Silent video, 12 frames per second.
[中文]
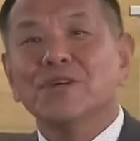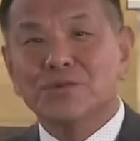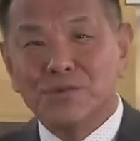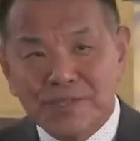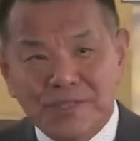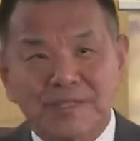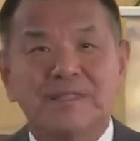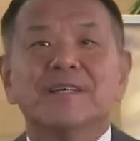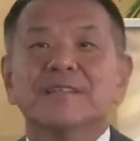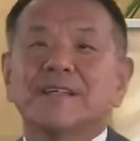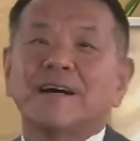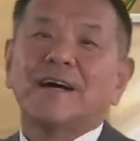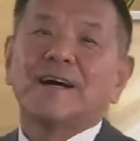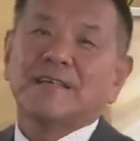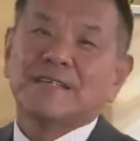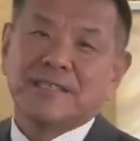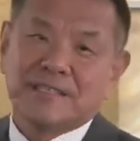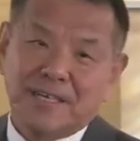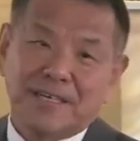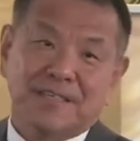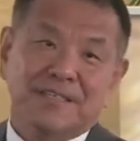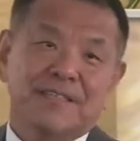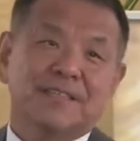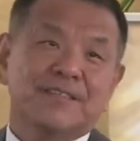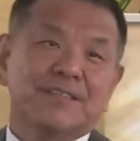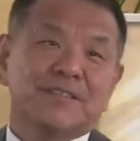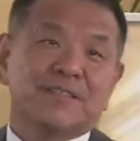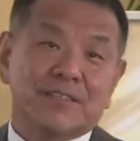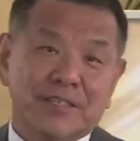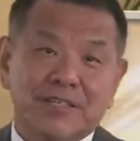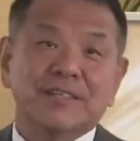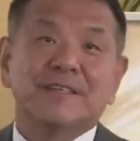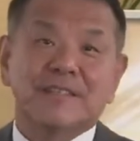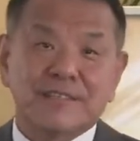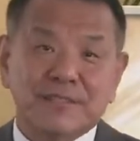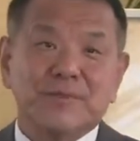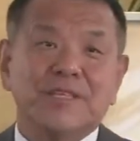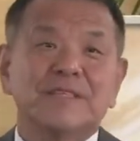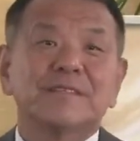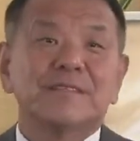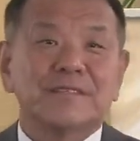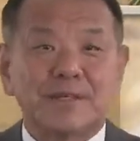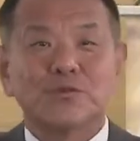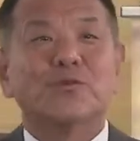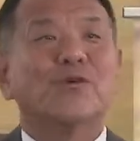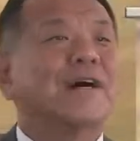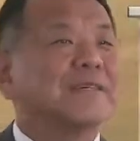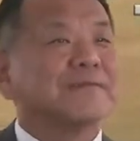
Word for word: 于是他向着整个的子民在说话。